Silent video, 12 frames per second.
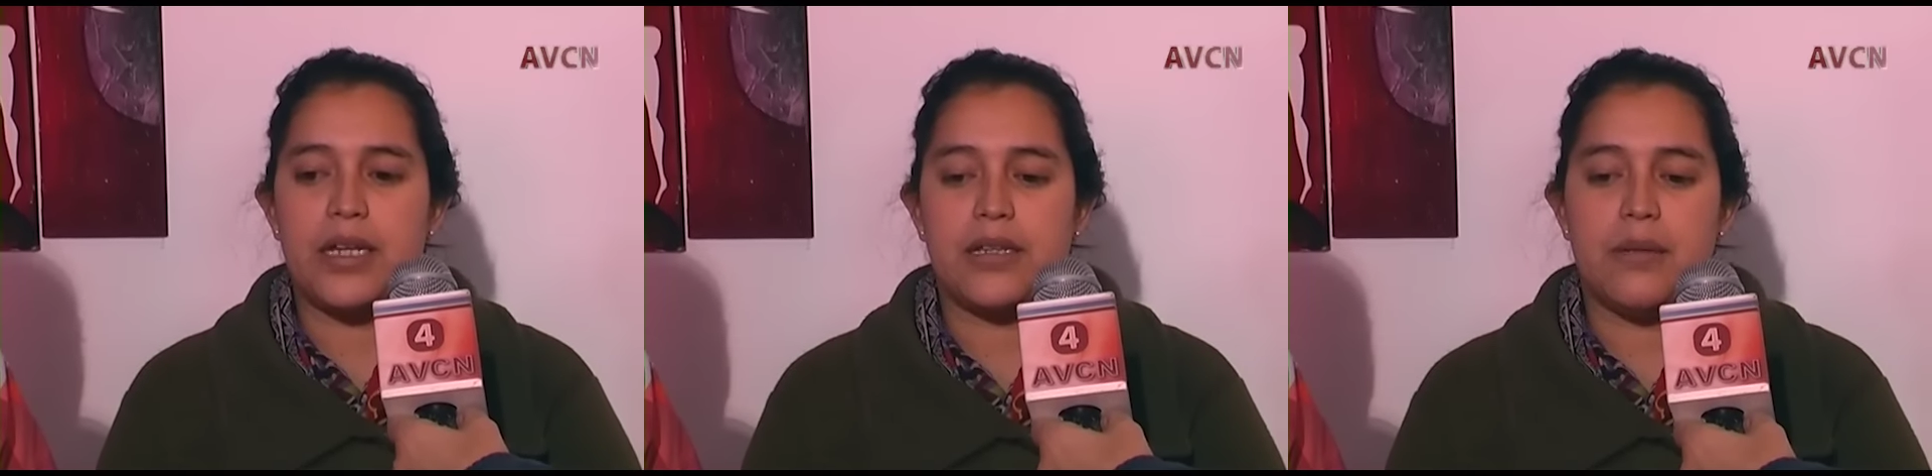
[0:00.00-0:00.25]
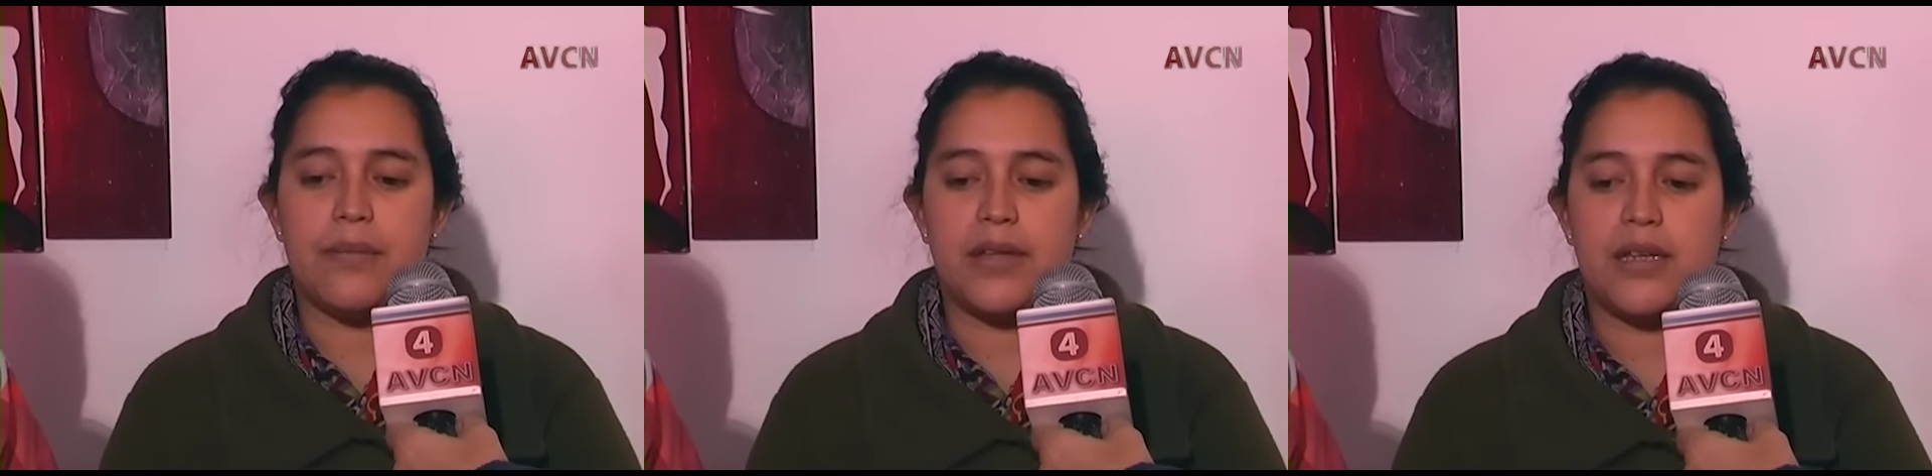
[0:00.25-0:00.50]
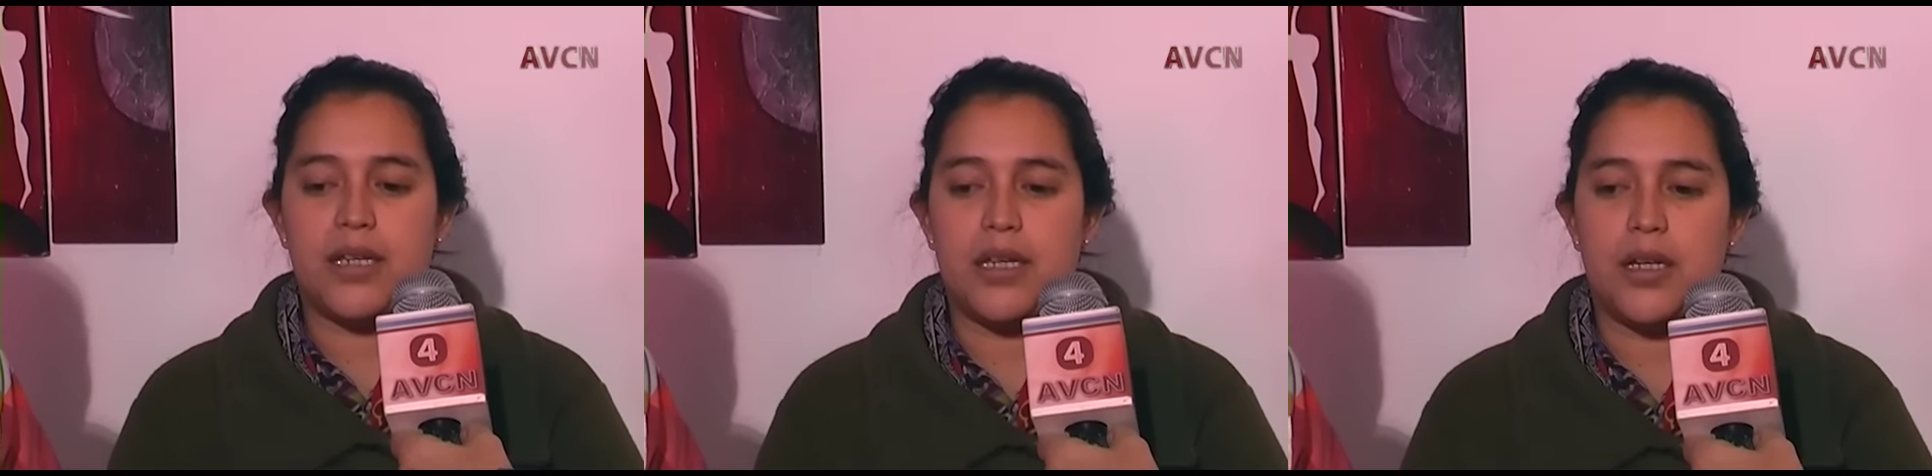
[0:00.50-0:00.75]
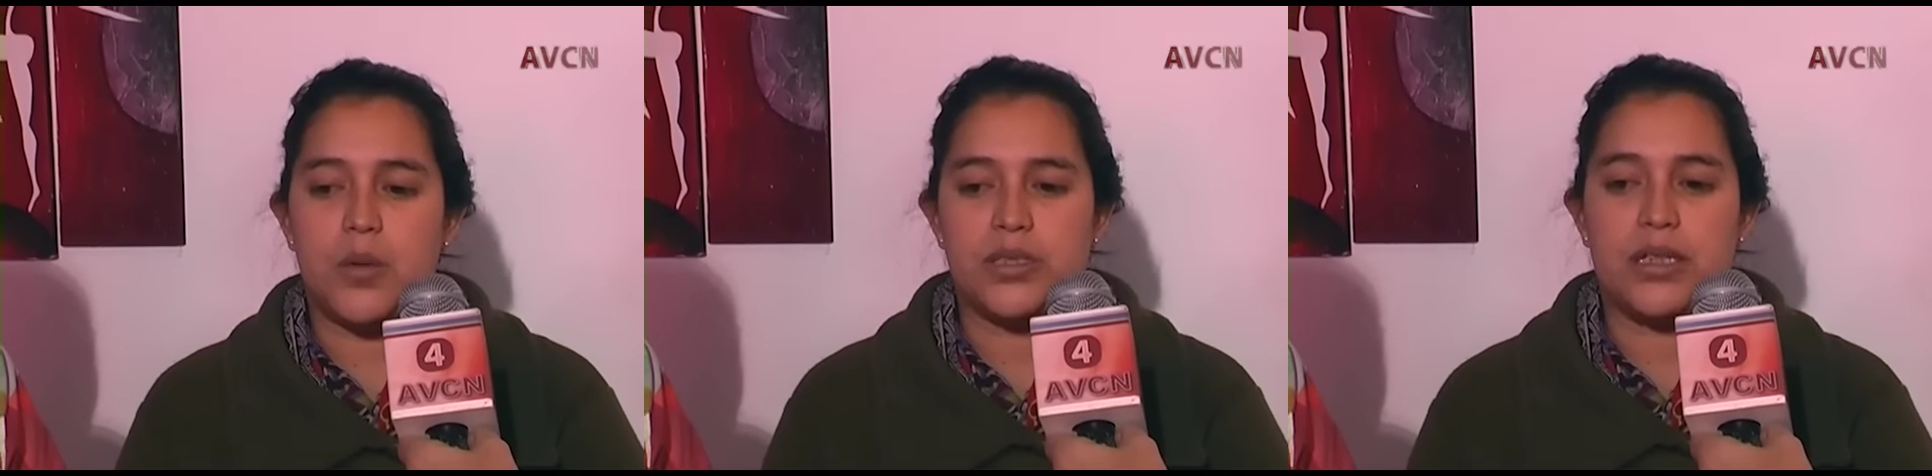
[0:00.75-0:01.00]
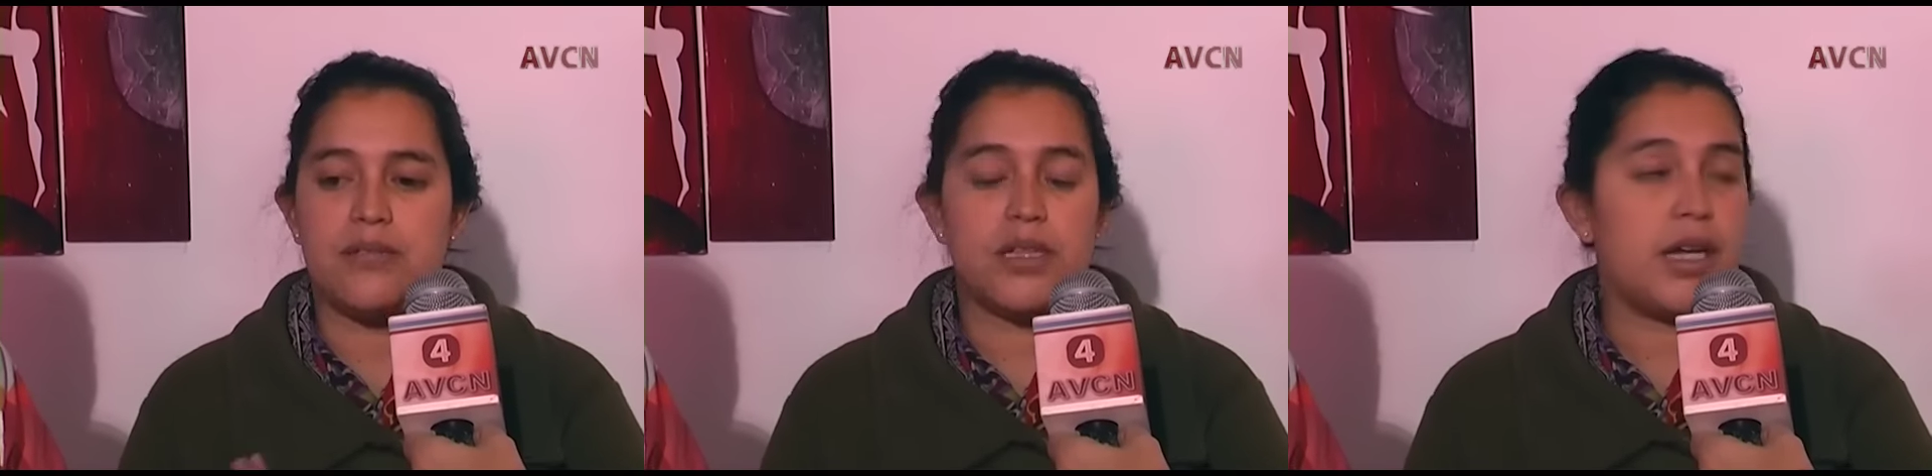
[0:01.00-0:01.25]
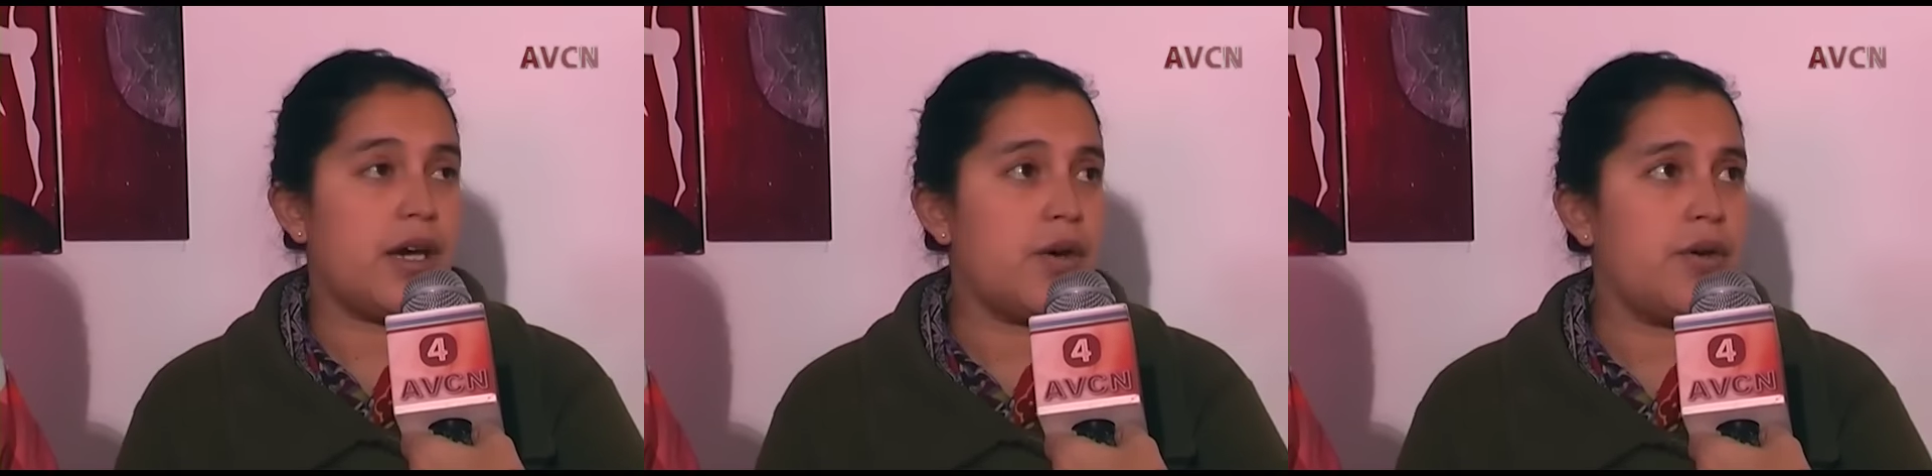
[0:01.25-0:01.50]
el tema de Luis
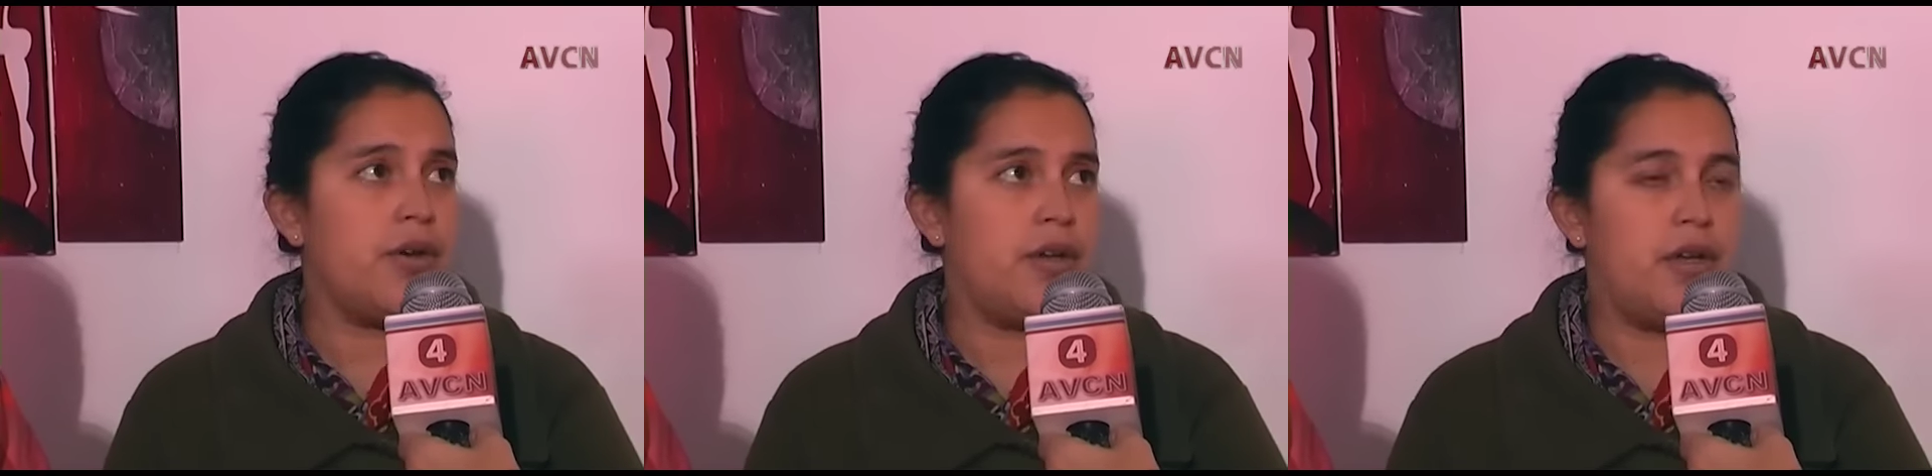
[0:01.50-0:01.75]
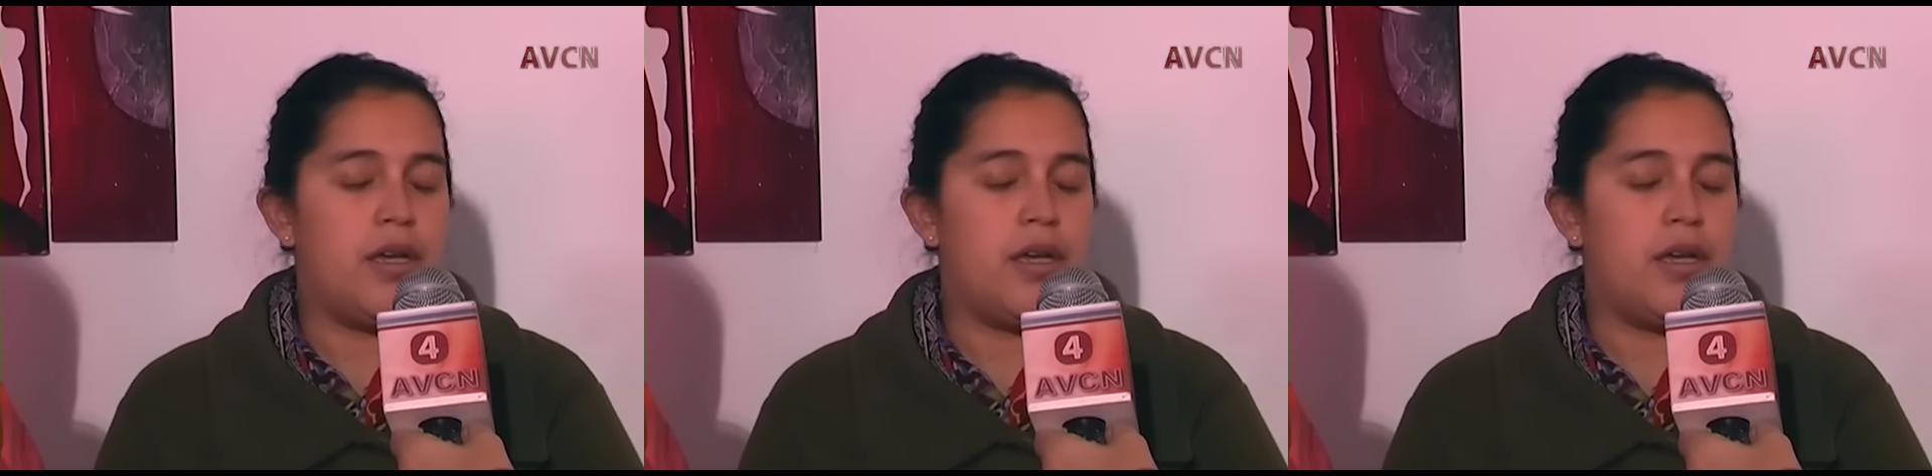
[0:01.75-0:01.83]
Santriao,